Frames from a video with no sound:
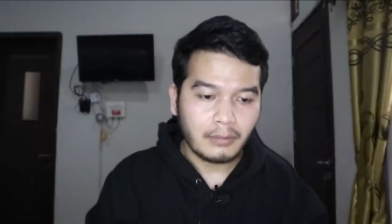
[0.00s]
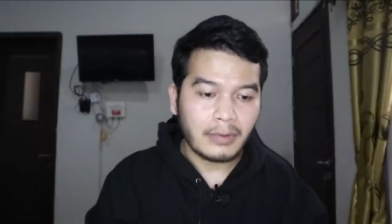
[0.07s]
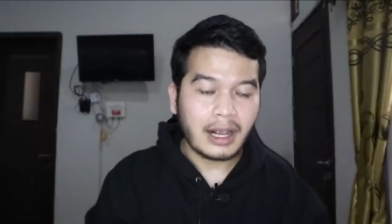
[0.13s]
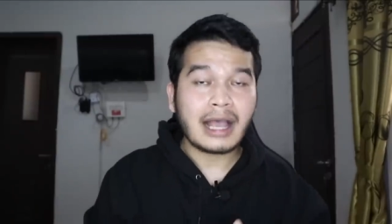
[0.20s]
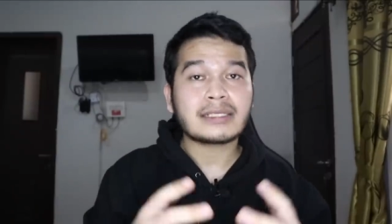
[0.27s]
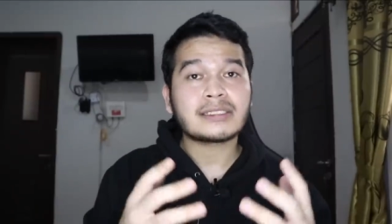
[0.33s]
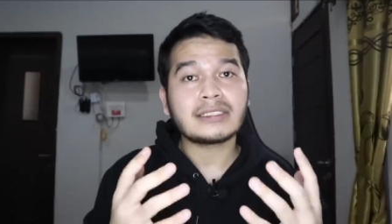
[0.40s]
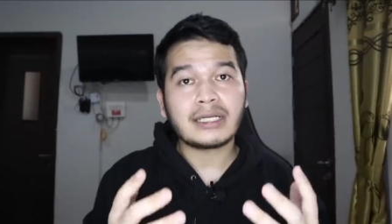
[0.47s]

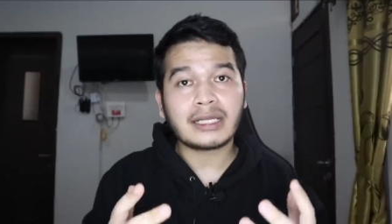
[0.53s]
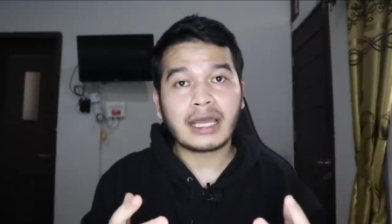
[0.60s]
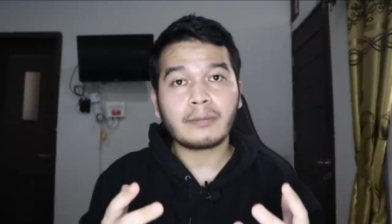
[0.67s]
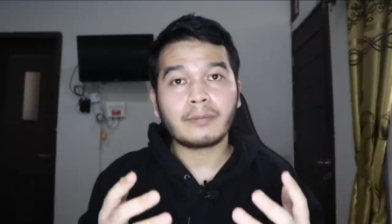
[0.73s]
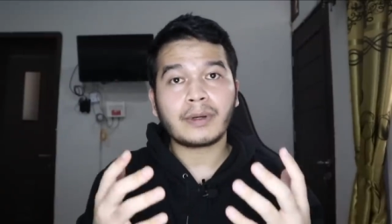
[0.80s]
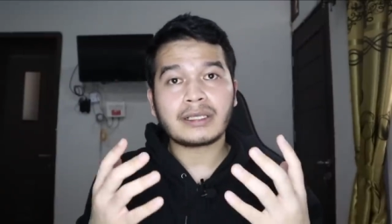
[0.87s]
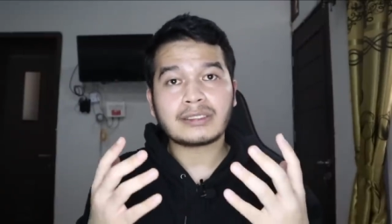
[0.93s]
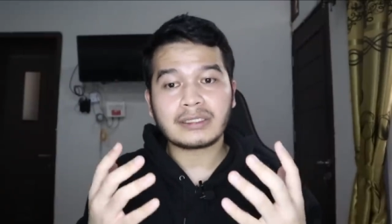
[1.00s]

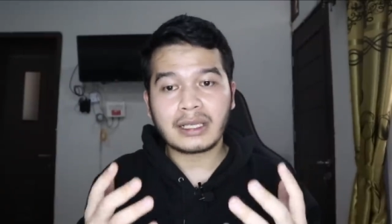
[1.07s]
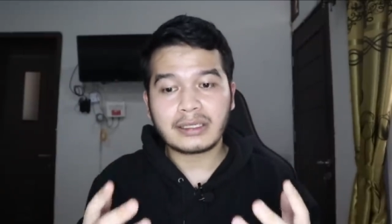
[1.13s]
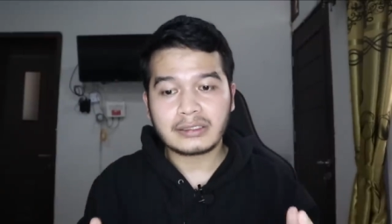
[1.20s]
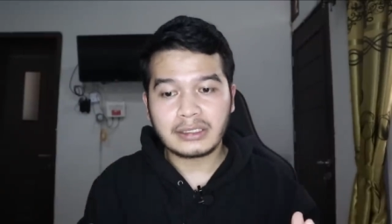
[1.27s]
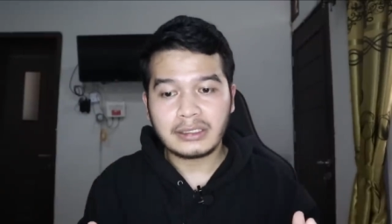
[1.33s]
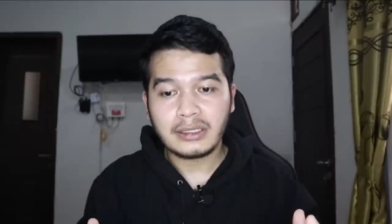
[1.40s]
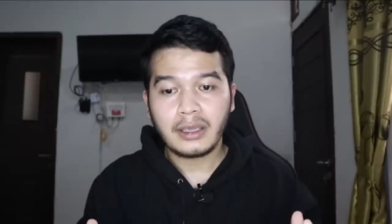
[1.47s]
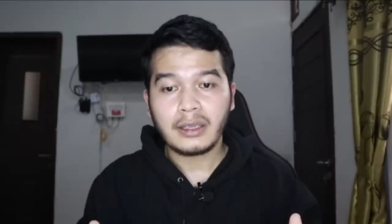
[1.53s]
menghasilkan
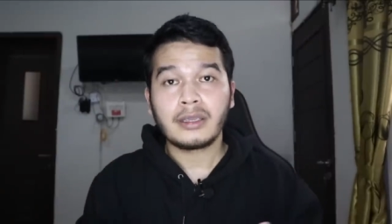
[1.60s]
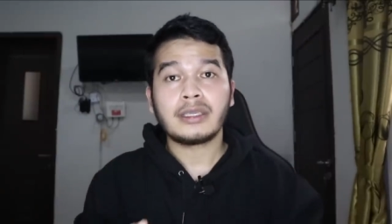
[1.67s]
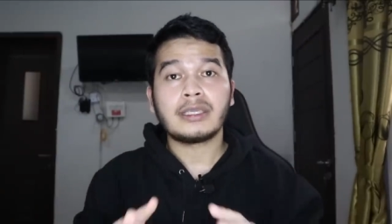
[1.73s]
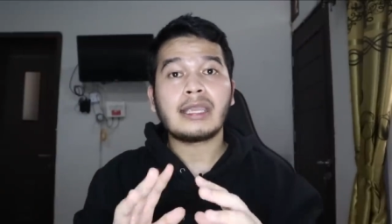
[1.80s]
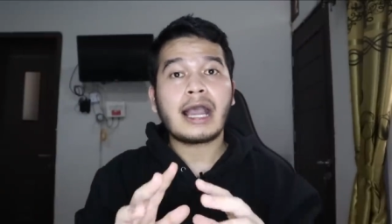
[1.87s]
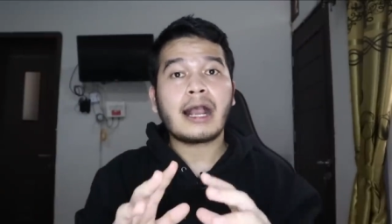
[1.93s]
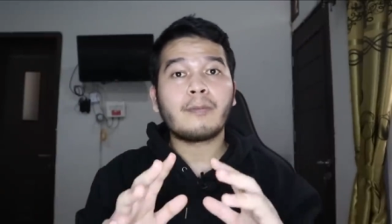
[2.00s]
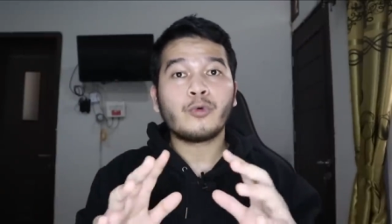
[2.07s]
prestasi
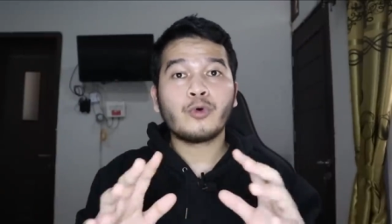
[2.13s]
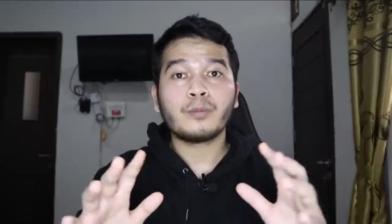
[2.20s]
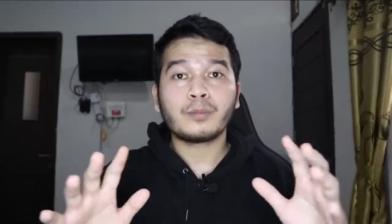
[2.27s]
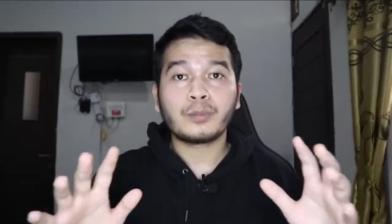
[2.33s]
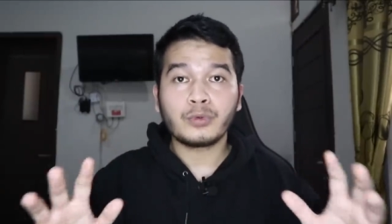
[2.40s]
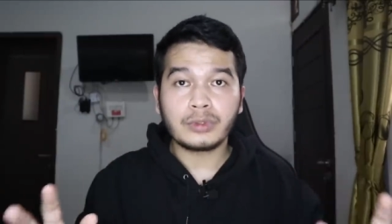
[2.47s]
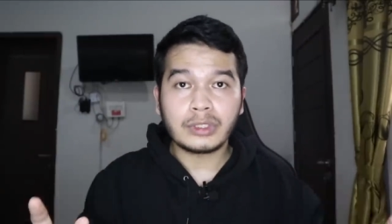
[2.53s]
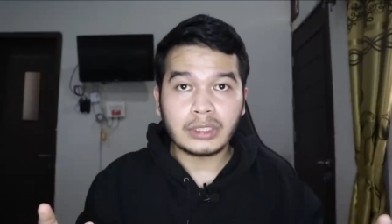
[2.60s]
yang
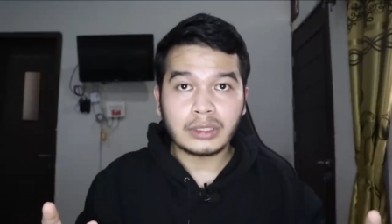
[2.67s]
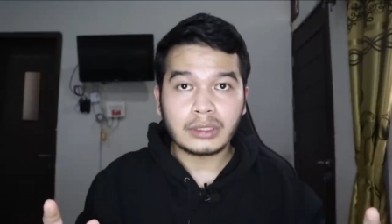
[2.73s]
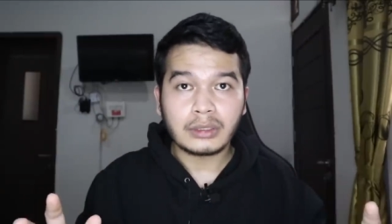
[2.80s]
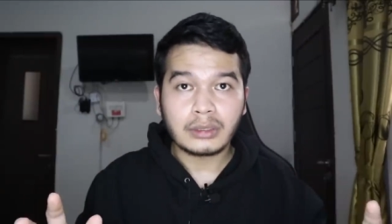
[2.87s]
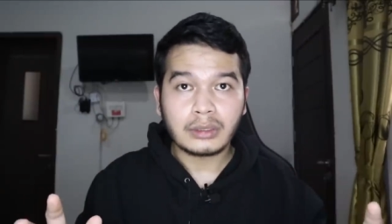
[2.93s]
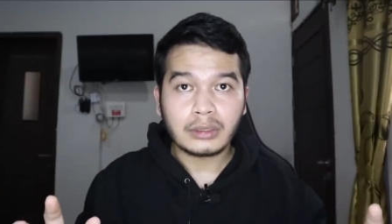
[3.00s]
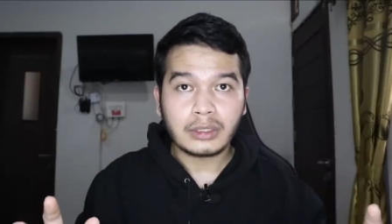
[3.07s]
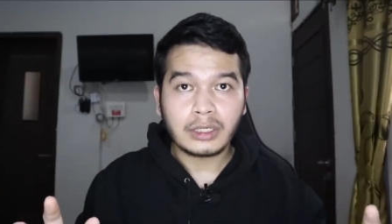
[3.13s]
mumpuni.
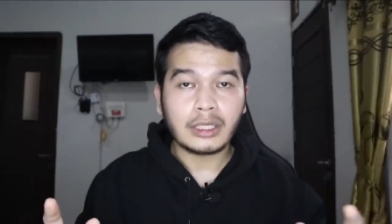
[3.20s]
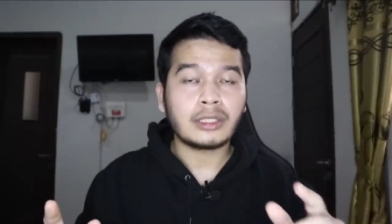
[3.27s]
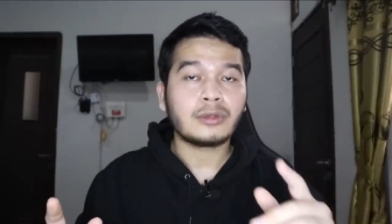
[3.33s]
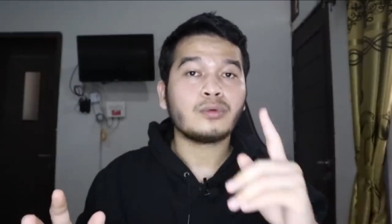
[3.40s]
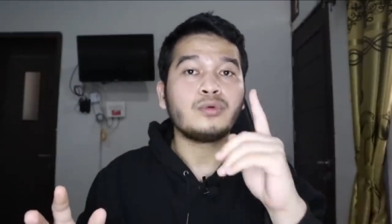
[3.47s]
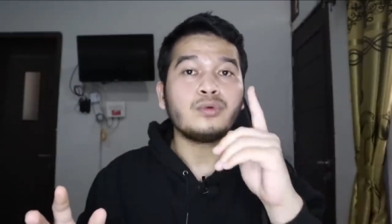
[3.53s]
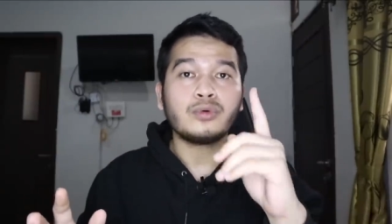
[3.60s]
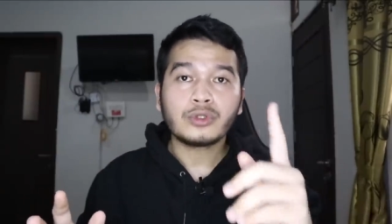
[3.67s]

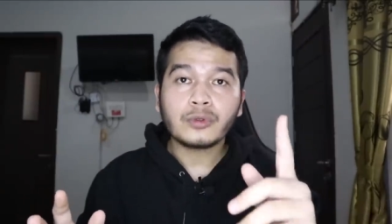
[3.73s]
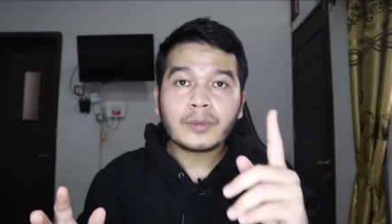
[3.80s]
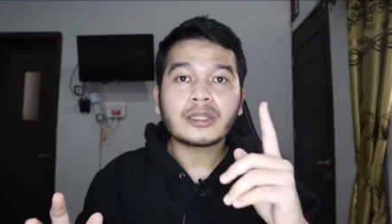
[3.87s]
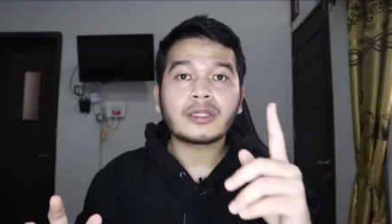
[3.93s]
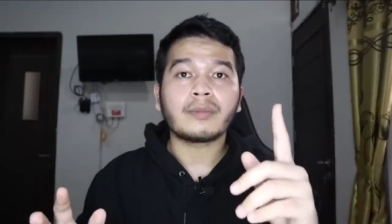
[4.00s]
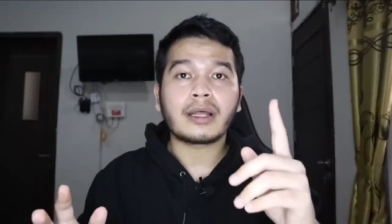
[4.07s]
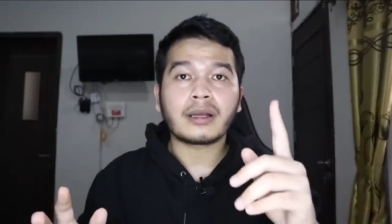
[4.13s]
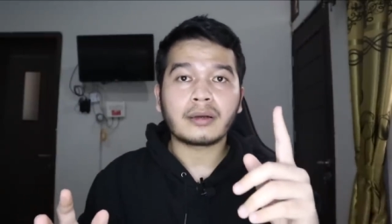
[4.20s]
Itu dulu,
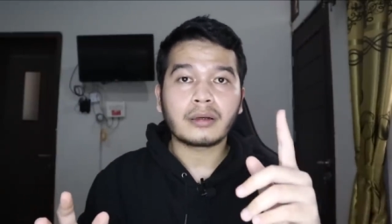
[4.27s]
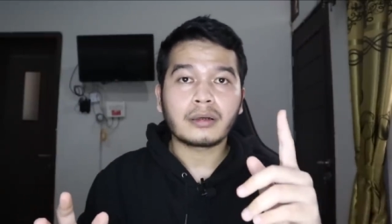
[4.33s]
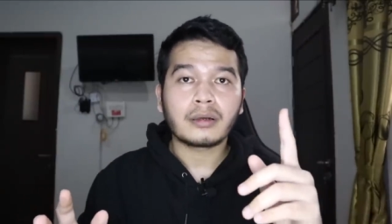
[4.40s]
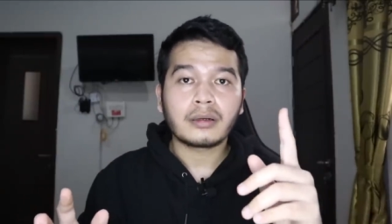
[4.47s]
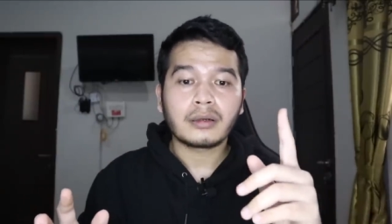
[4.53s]
teman-teman.